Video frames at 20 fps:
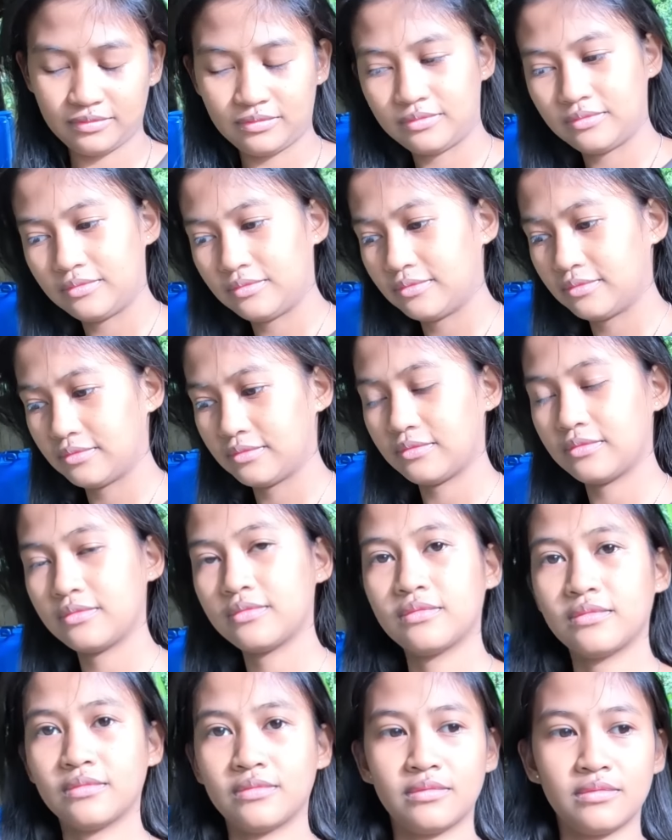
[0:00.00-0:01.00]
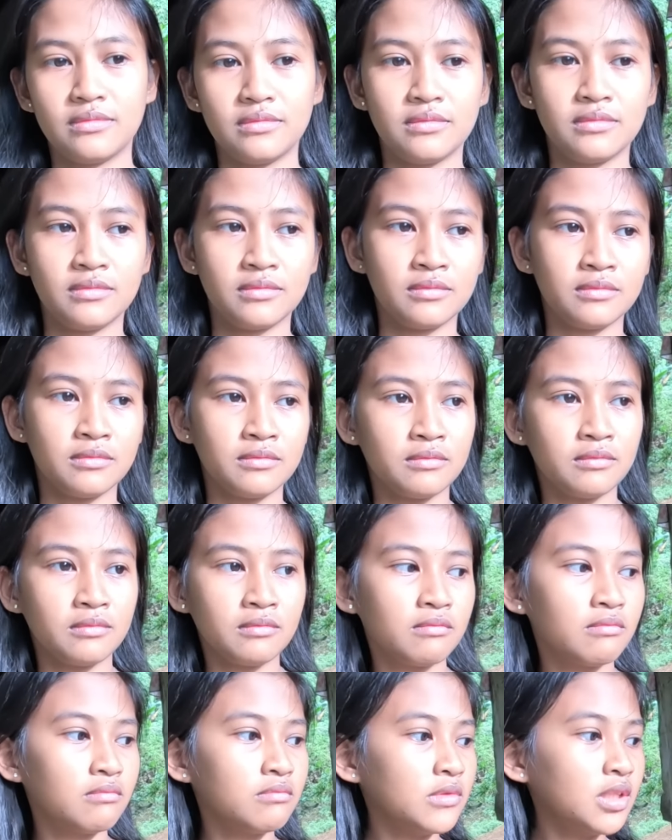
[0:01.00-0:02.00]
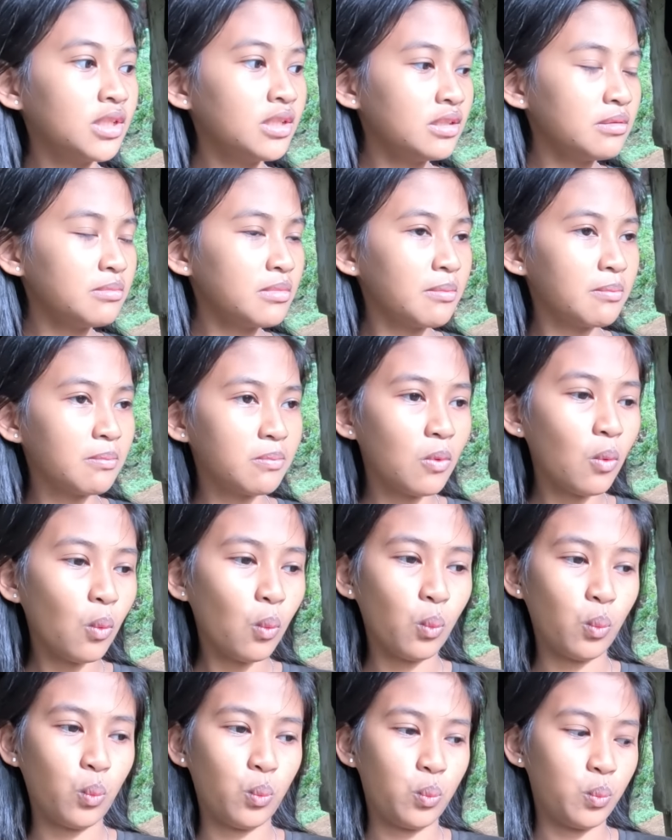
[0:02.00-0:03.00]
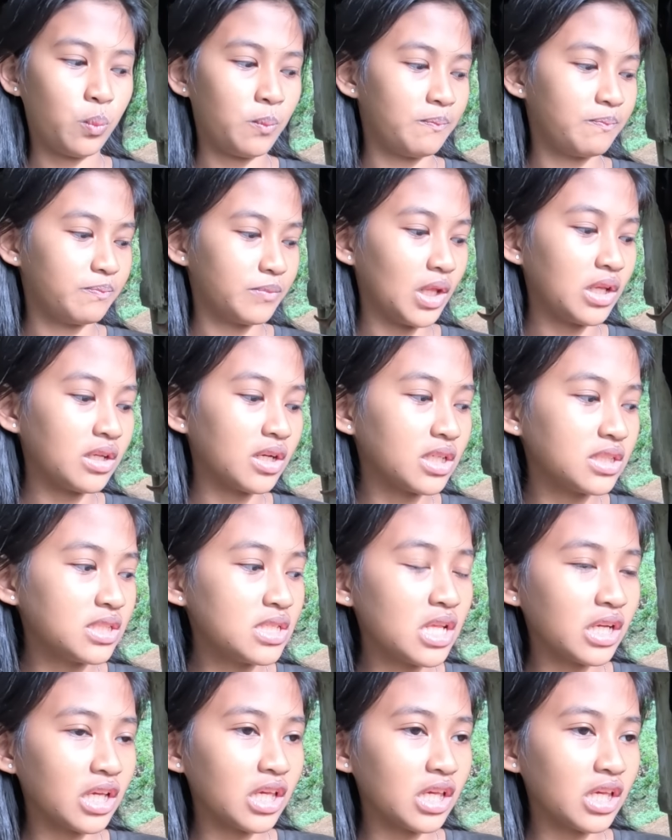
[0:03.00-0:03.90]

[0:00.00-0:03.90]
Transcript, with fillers: ano nyo, lesson nyo. Hindi naman po. Eh, kasi